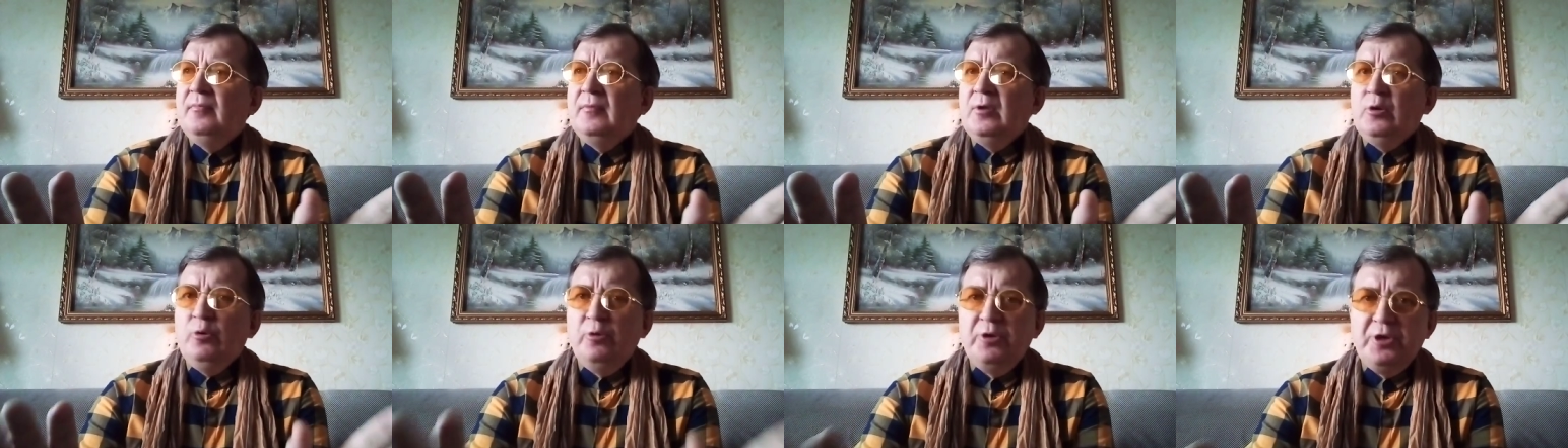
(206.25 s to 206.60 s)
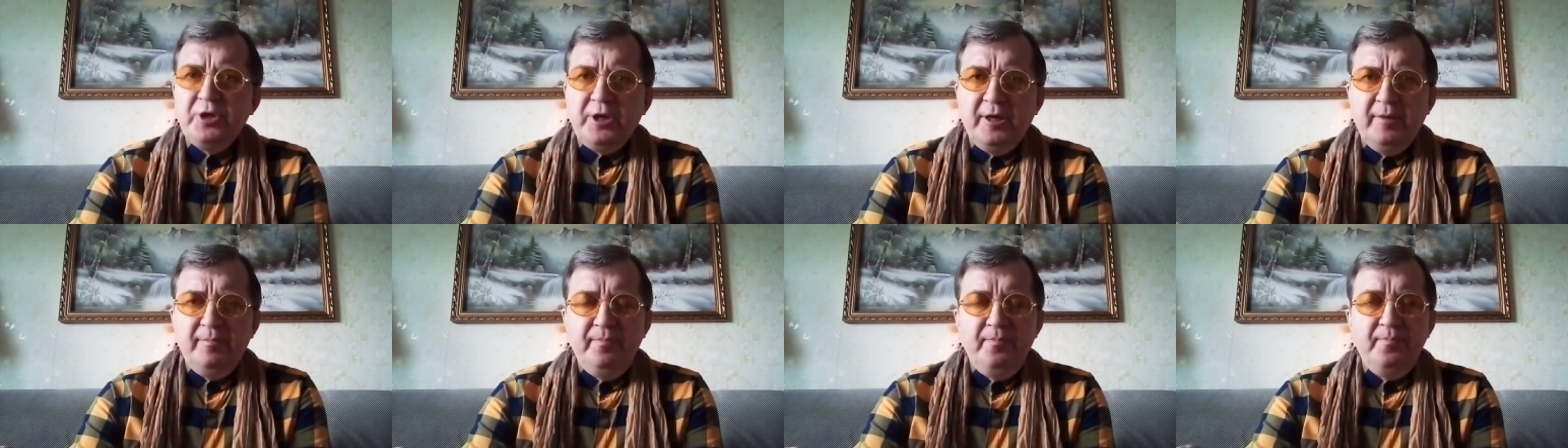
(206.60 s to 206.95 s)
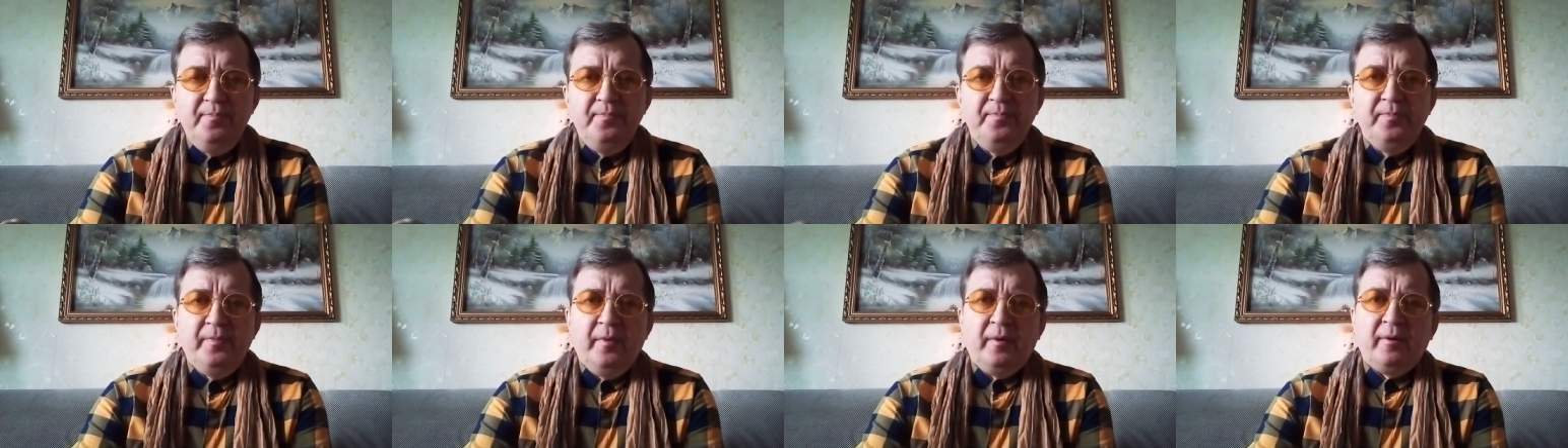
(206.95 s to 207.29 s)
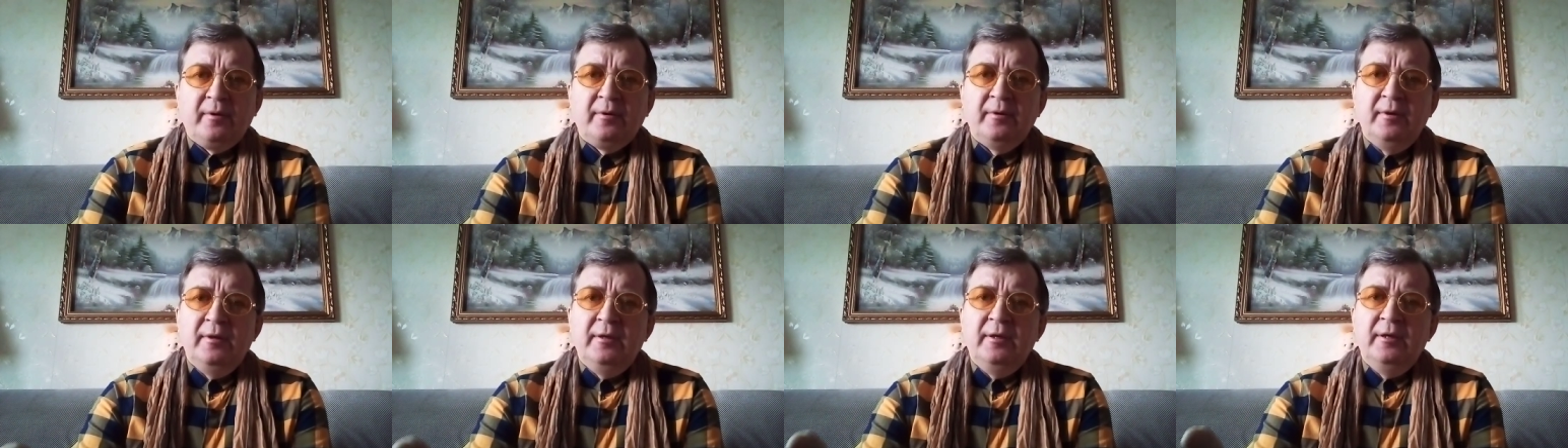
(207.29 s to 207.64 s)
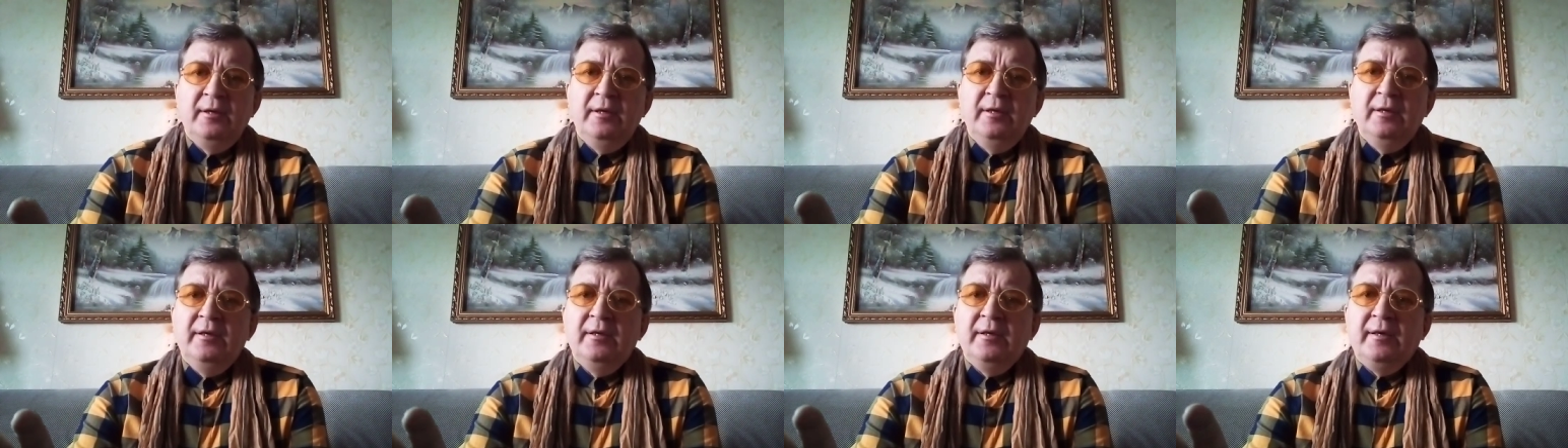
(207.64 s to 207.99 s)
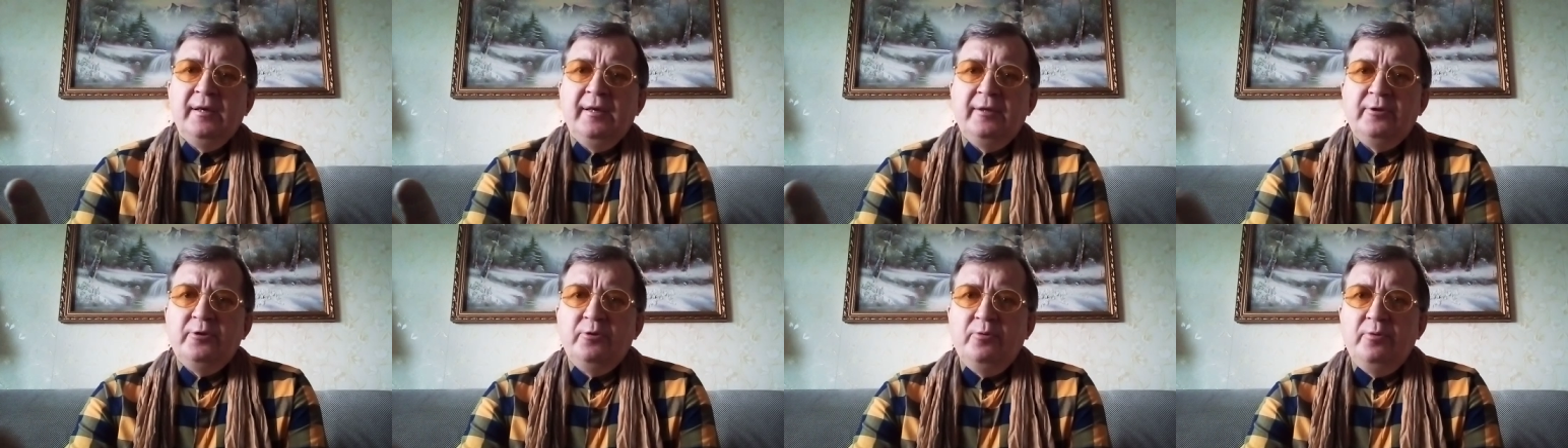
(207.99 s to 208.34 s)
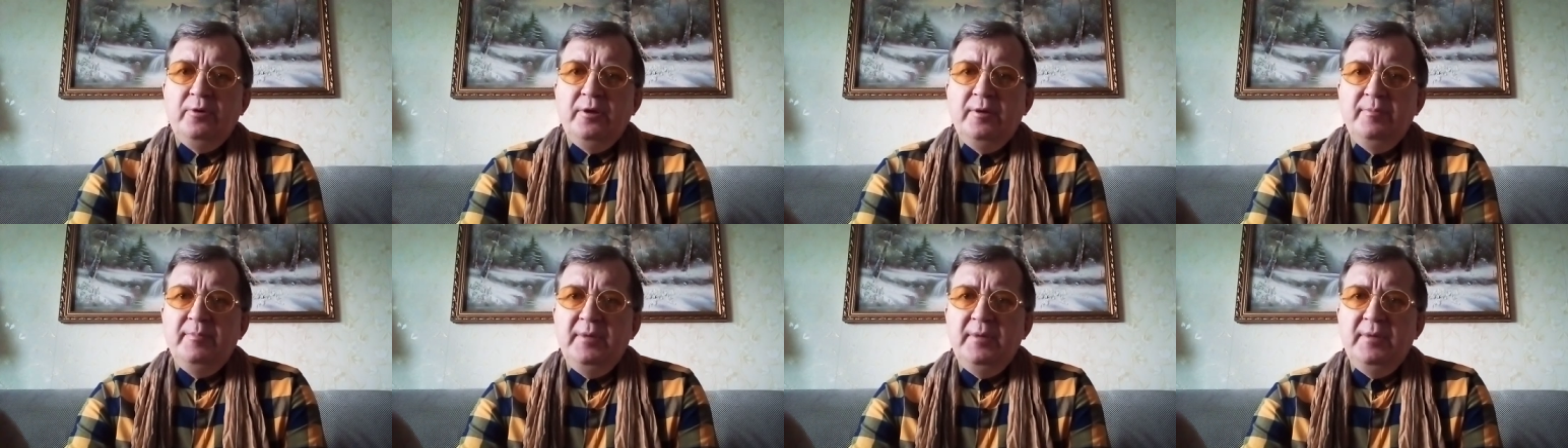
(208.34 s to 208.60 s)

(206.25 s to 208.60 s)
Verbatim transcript: точкам, которые